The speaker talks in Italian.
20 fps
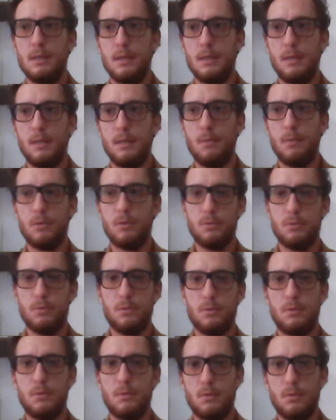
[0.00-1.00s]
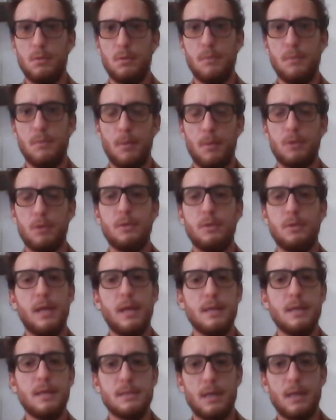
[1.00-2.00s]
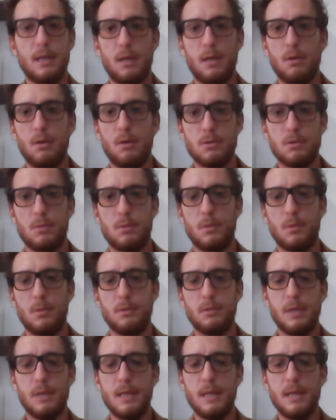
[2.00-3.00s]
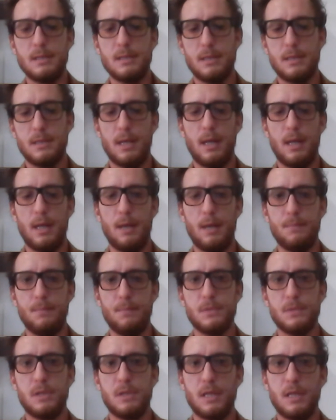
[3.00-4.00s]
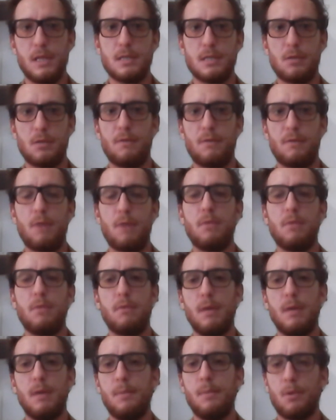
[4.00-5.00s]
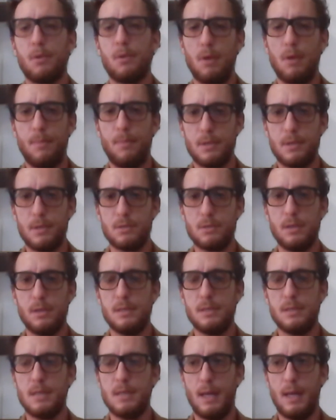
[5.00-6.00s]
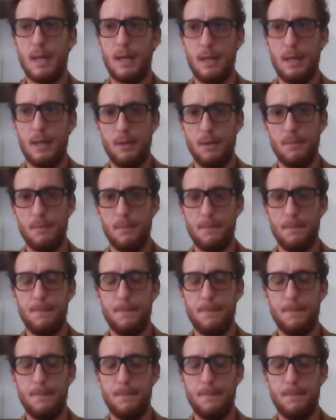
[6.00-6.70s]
il, modo, il mio modo di essere, il nostro modo di essere, si riesca a trovare un equilibrio con le persone in generale, no?